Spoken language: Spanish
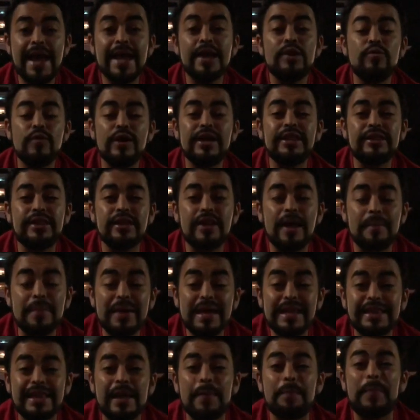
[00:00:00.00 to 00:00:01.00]
En nuestra
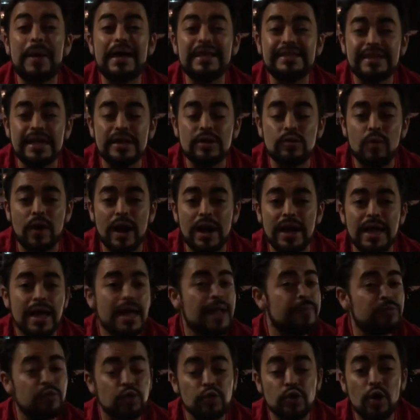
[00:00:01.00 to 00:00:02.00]
mente pasa igual.
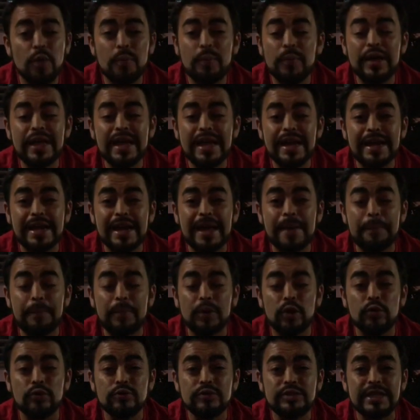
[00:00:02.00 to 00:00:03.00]
Tú no puedes
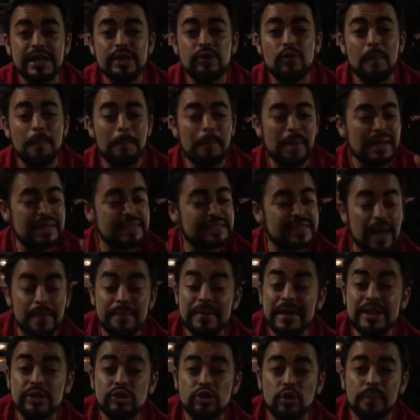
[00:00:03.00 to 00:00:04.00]
reproducir un
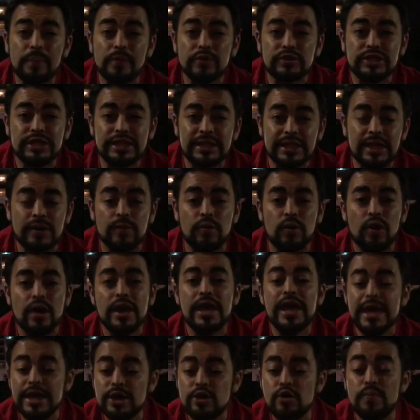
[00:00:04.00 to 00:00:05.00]
pensamiento positivo
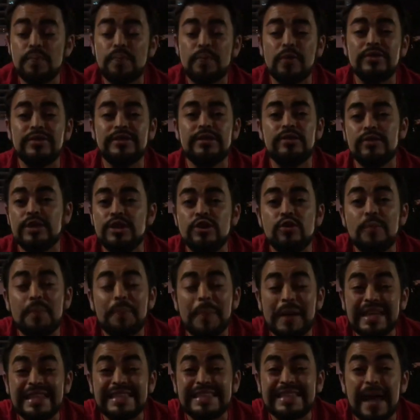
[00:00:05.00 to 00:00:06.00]
y un, y un
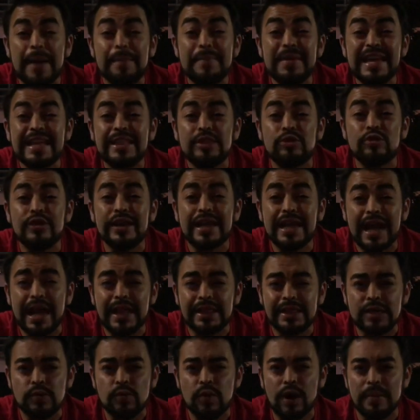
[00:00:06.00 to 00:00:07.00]
pensamiento
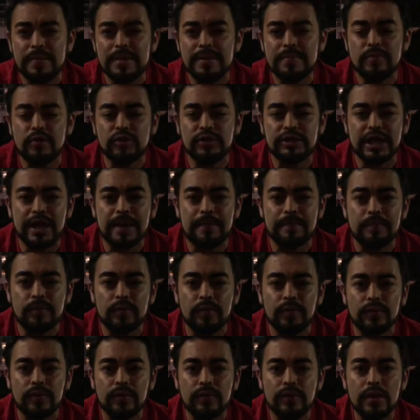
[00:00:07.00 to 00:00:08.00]
negativo al mismo
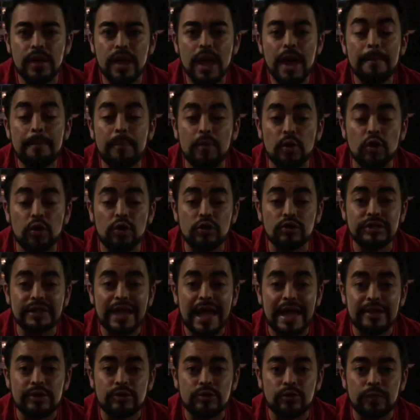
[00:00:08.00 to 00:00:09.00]
tiempo. Por lo
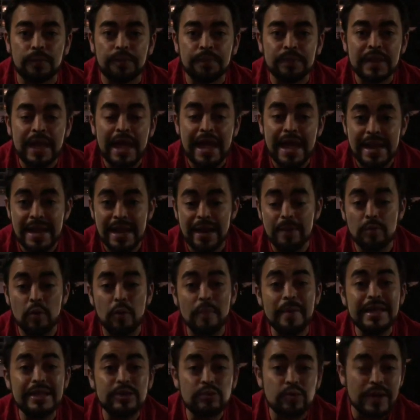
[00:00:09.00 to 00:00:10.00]
tanto, en el
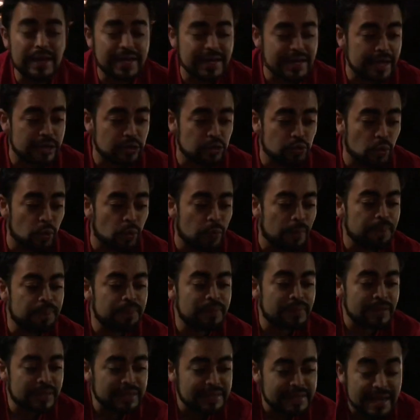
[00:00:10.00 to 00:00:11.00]
momento en que tú
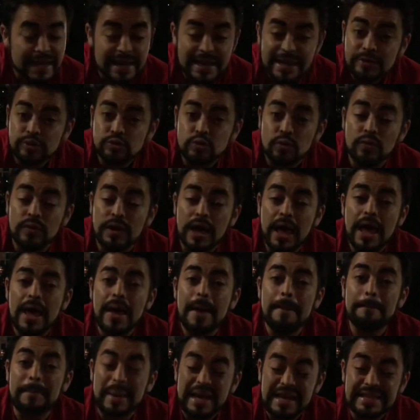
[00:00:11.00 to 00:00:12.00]
tienes un
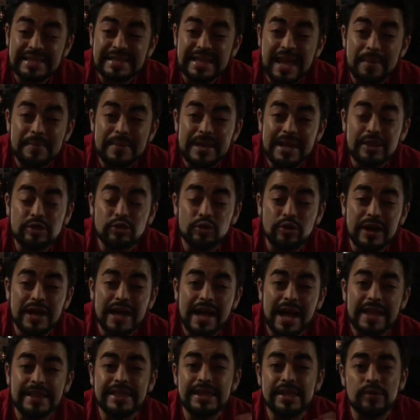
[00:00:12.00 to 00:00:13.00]
pensamiento
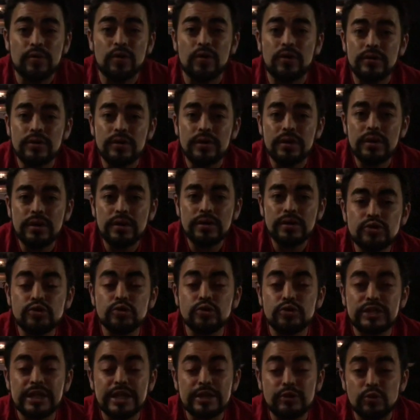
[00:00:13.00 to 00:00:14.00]
negativo,
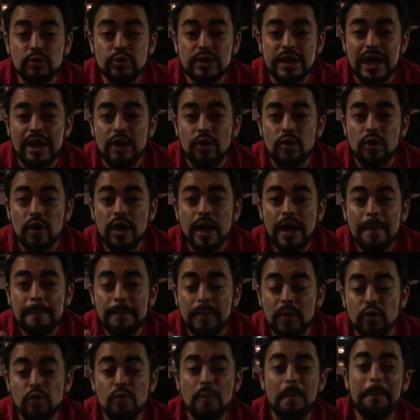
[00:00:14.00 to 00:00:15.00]
sustitúyelo
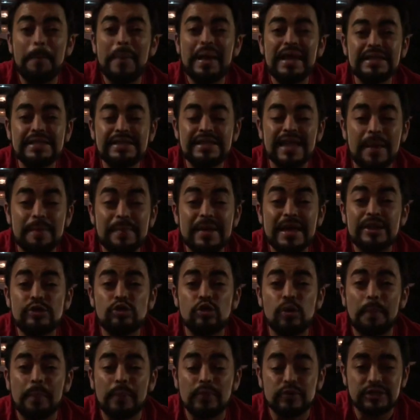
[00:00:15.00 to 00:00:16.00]
por un
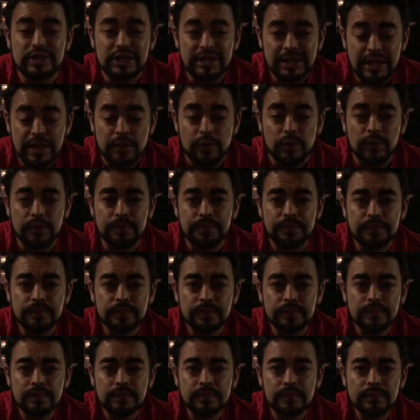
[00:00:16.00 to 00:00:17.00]
pensamiento positivo.
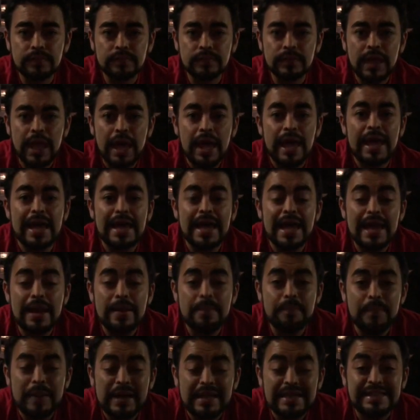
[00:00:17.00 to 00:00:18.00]

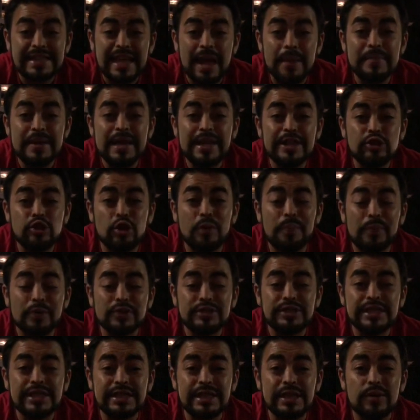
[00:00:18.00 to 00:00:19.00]
El pensamiento
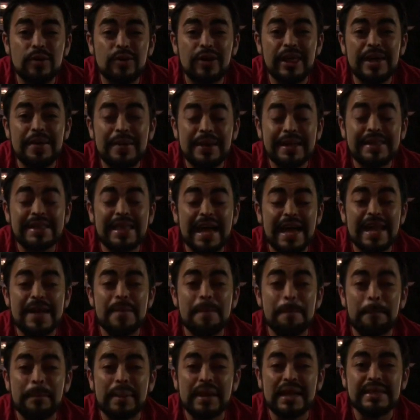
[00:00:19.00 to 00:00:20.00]
positivo debe estar
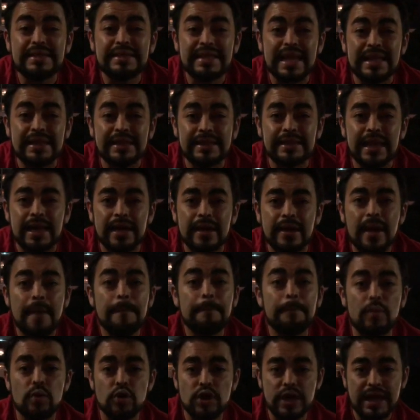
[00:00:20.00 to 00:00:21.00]
en presente.
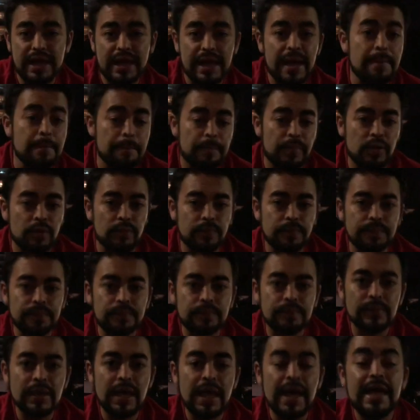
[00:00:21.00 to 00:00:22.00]
Por ejemplo,
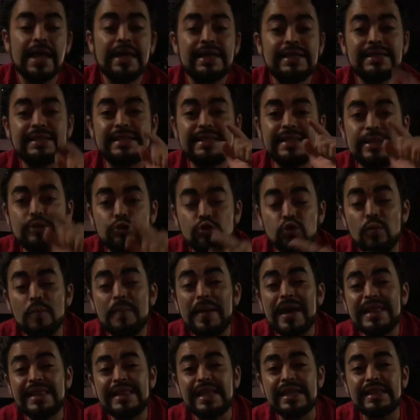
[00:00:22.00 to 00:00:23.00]
si tu
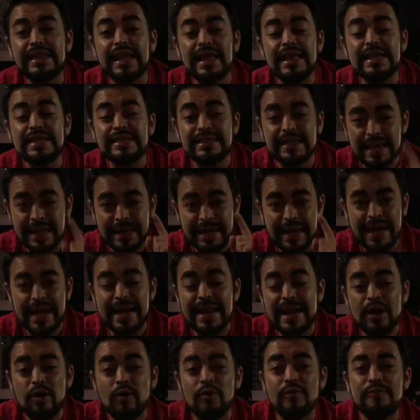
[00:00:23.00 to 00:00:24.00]
mente te dice
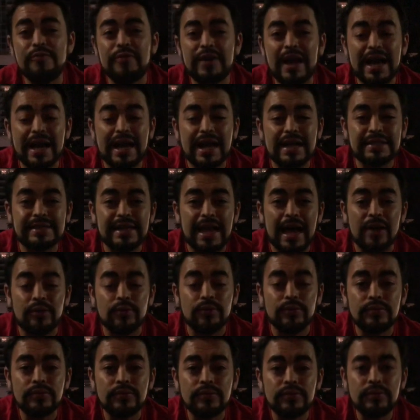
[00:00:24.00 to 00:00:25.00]
que eres un
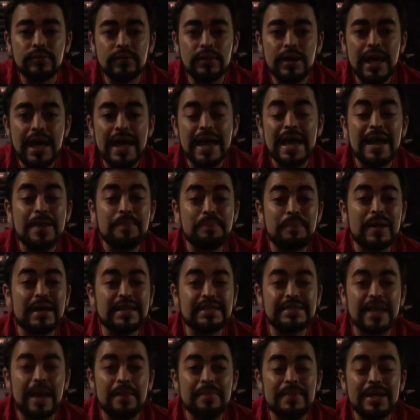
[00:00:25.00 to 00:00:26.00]
fracasado, el
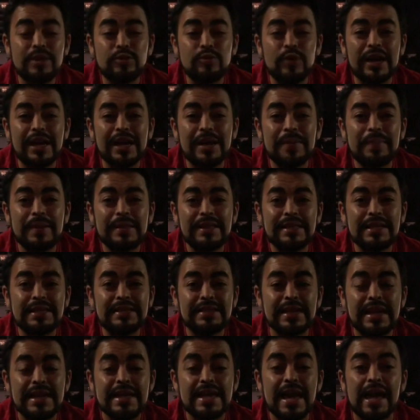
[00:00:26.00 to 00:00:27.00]
pensamiento a repetir
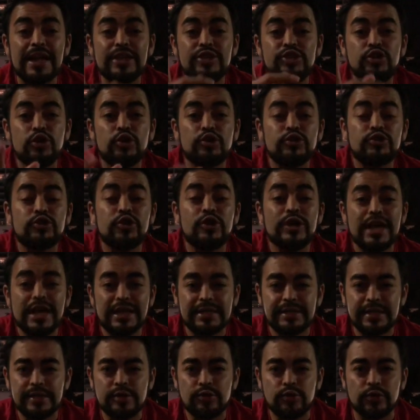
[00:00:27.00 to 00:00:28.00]
sería, yo soy
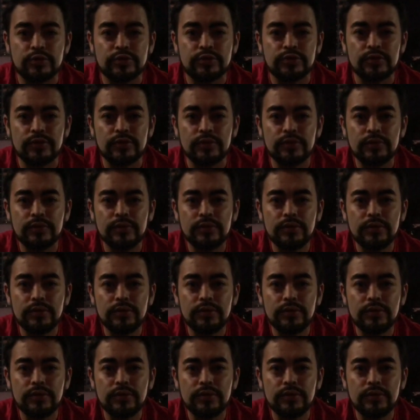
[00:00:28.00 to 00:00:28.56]
exitoso.